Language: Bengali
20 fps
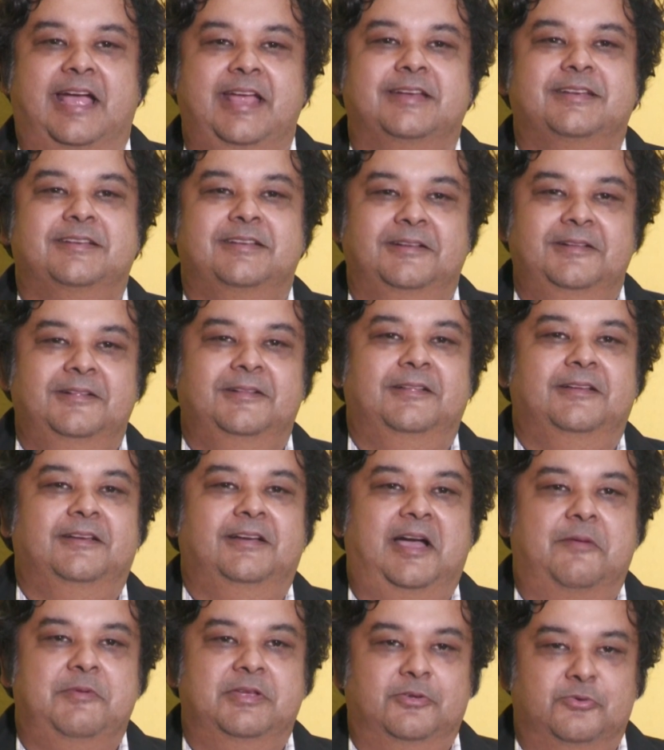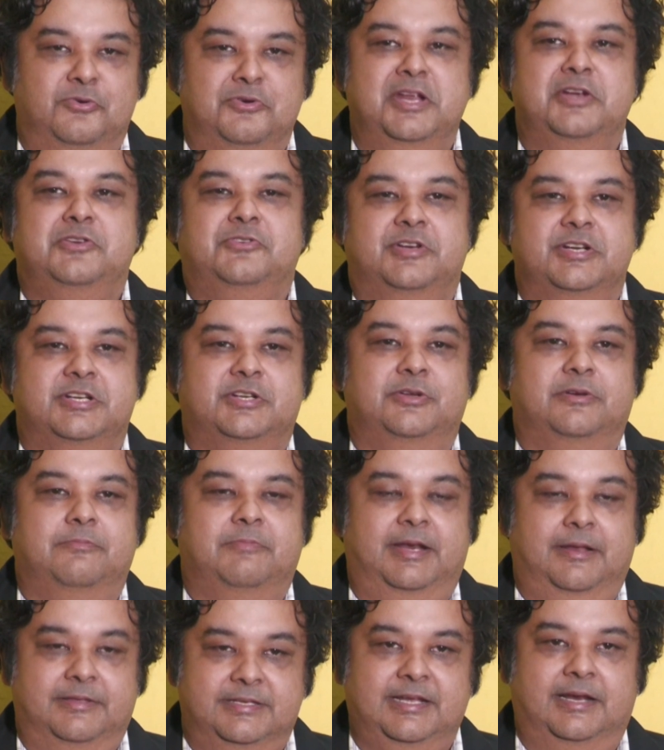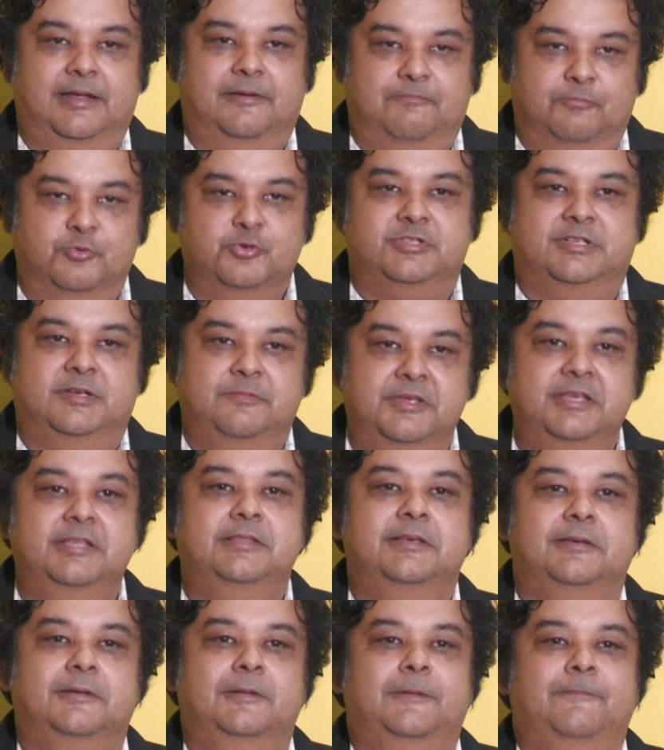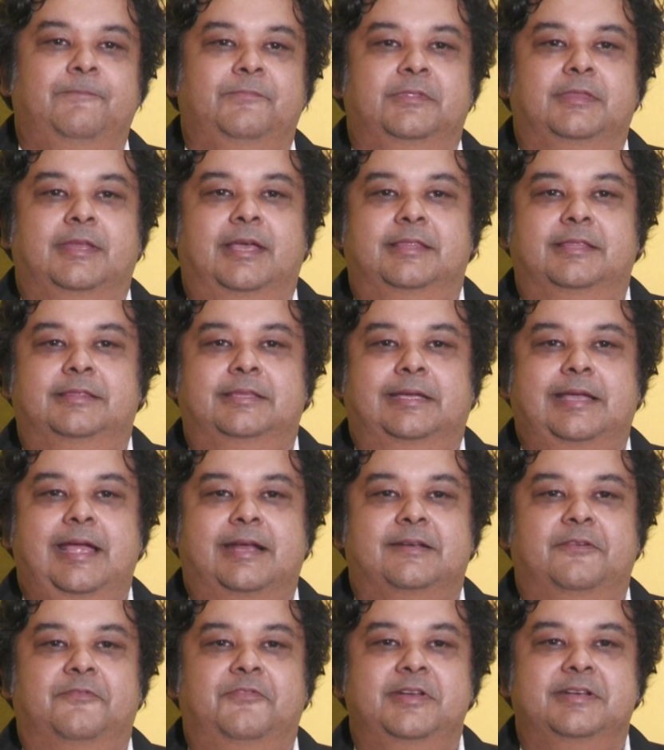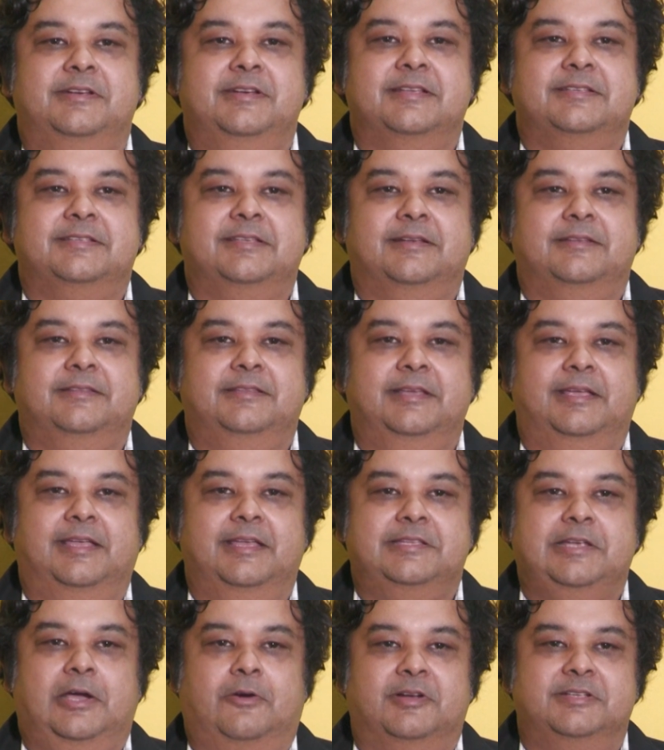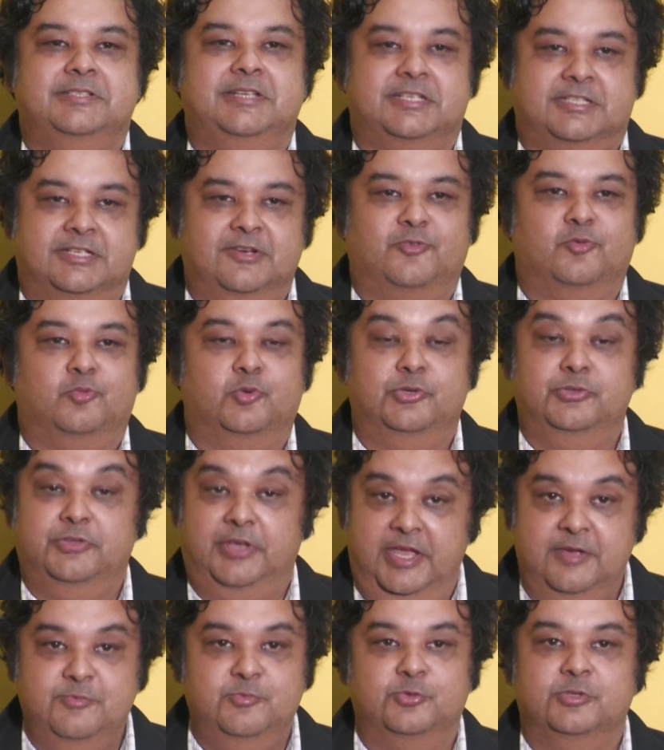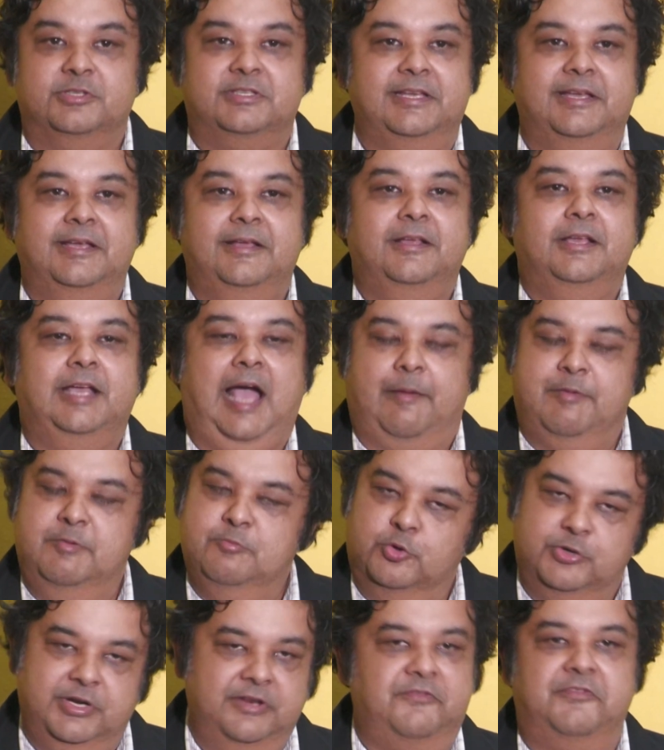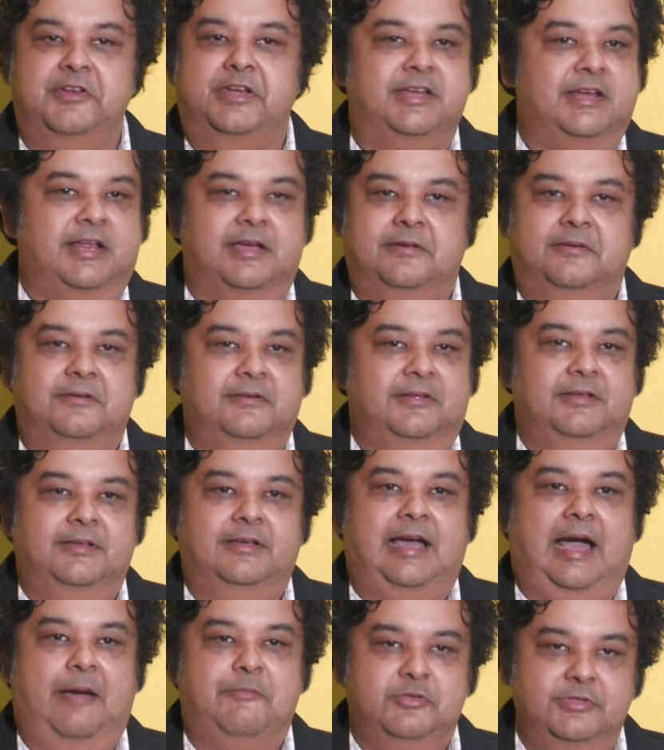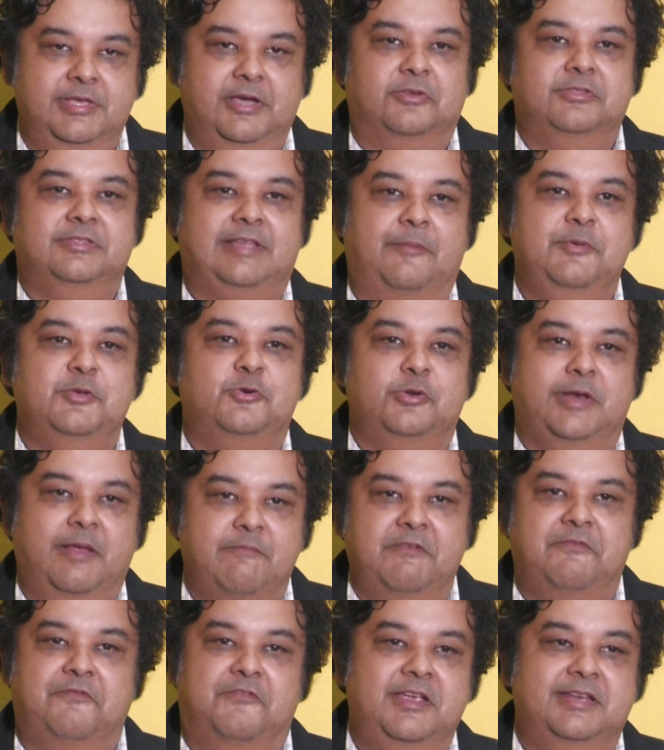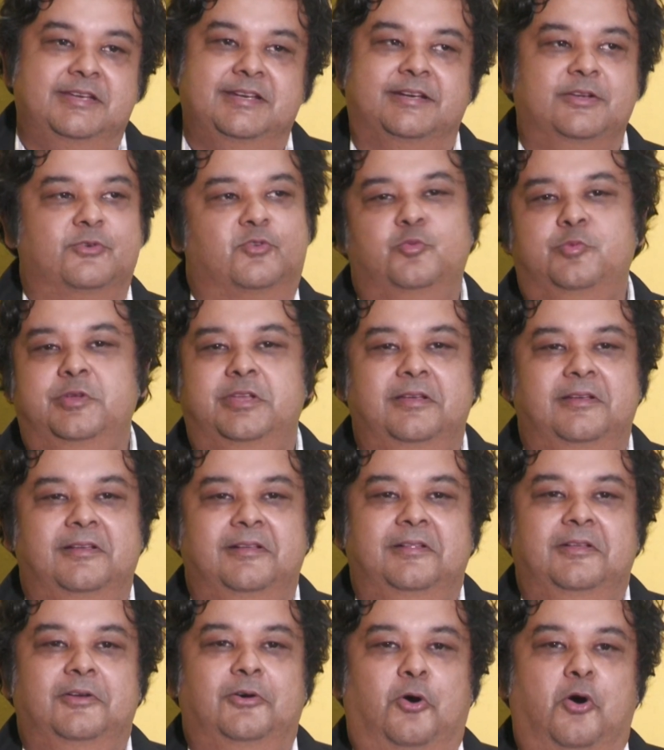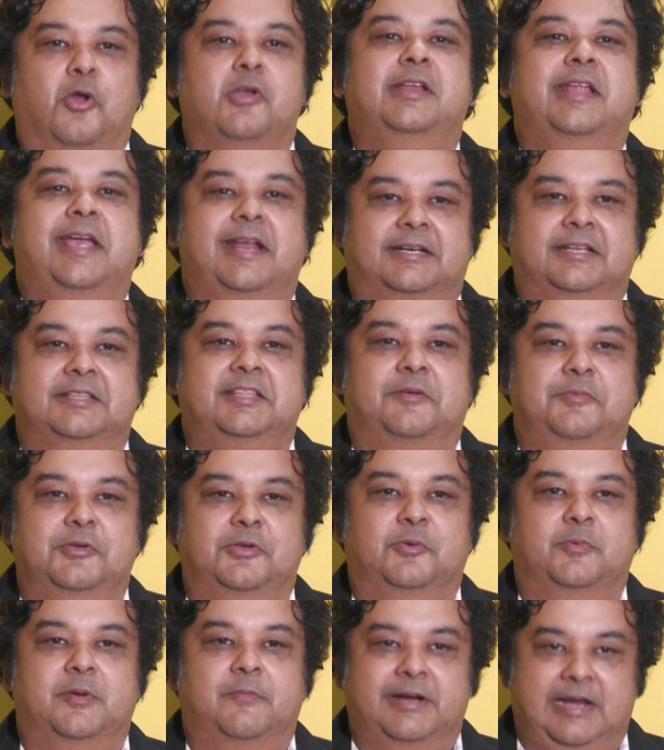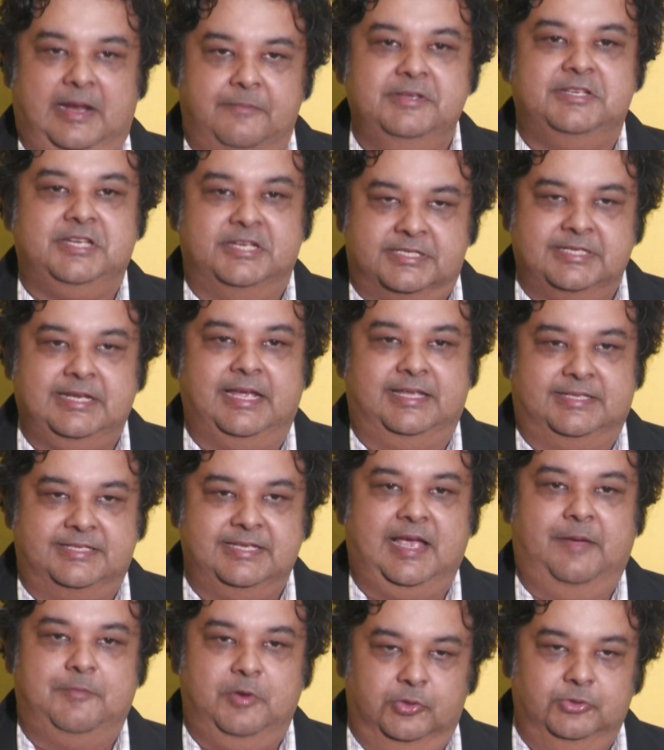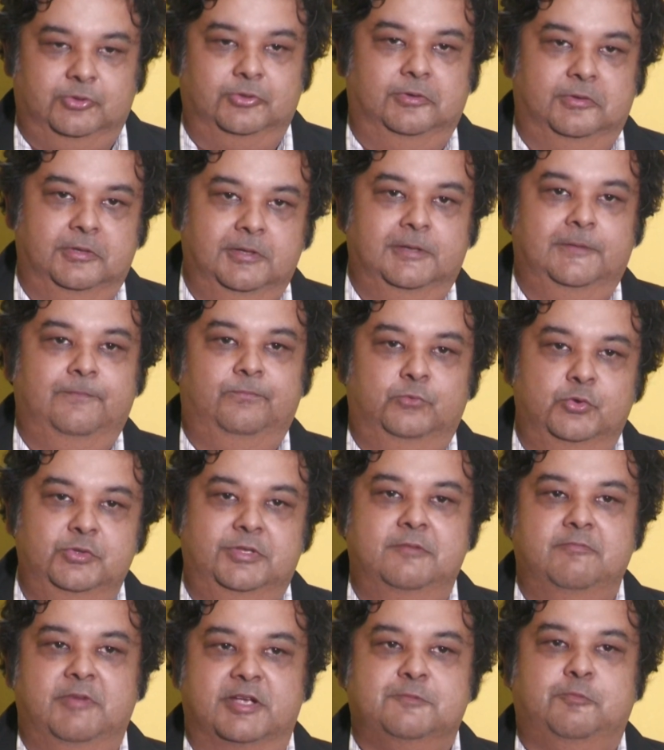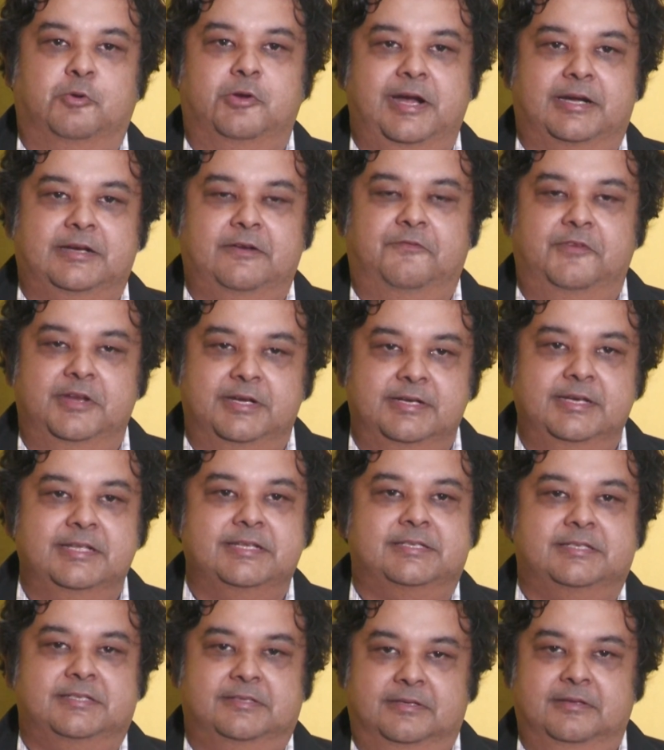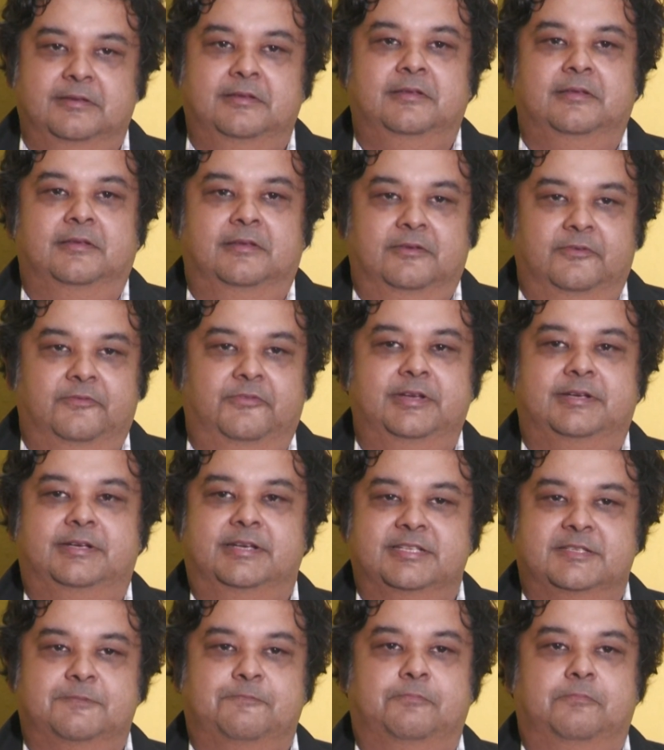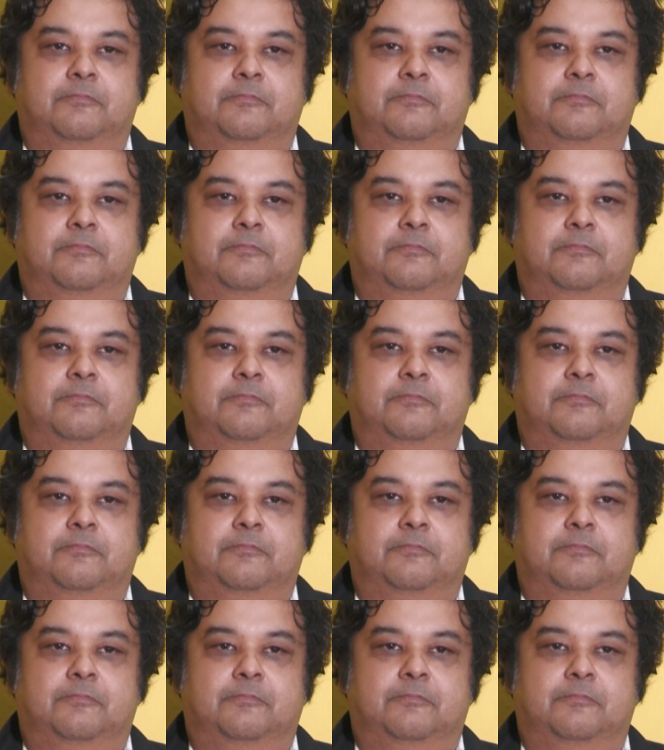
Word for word: ডায়েট আমি কোনো নিউট্রিশন মানে যারা পুষ্টিবিদ তাদের থেকে একটা ফিটনেসের দিকে যাওয়ার চেষ্টা করব কিন্তু এই মুহূর্তে আমি মোটেই ফিট না আমি যদি এখন দাবি করি আমি ফিট এটা খুবই অন্য একটা দাবি হবে বাট আমি চেষ্টায় আছি আমি হয়তো দু তিন মাস পরে একটা ফিটনেস ফিটনেস